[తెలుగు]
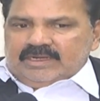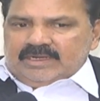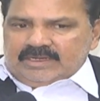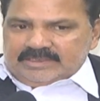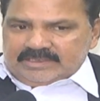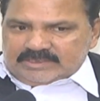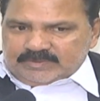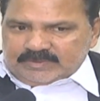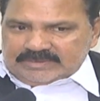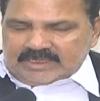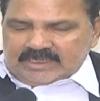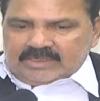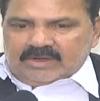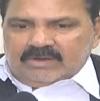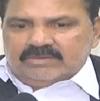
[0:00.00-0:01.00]
ఆ
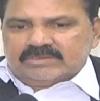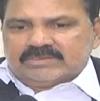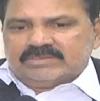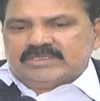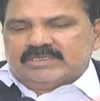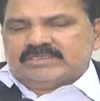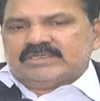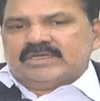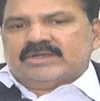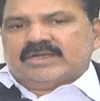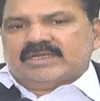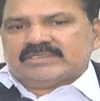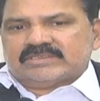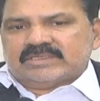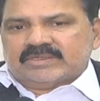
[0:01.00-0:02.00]
డిస్మిసల్ గ్రౌండ్స్ జడ్జి గారు
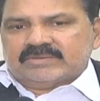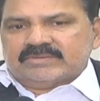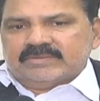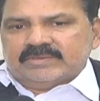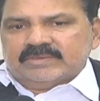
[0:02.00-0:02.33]
రాస్తారు